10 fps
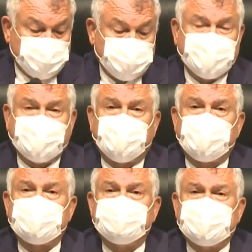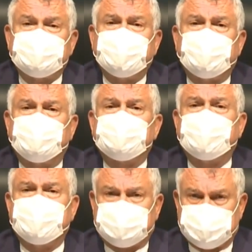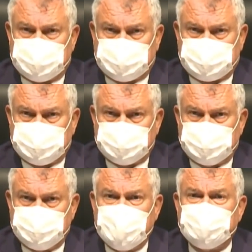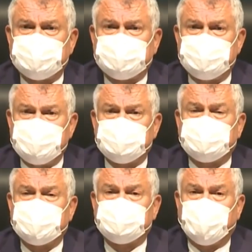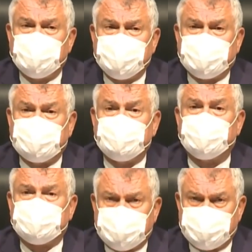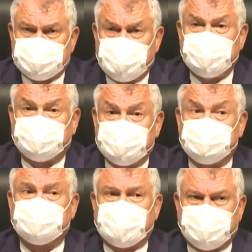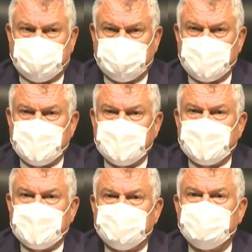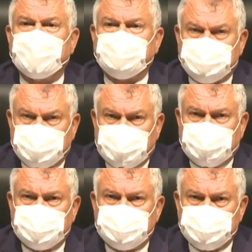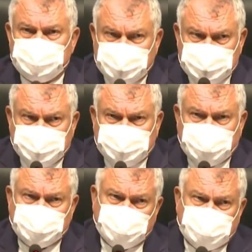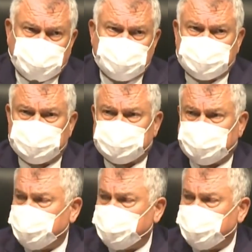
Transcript: Burada kon mecliste konuşamazsınız. Mecliste meclis üyesi olmayan adam konuşamaz. Ahmet fazla uzatma. Bundan sonra bu meclis biter bana gelirsiniz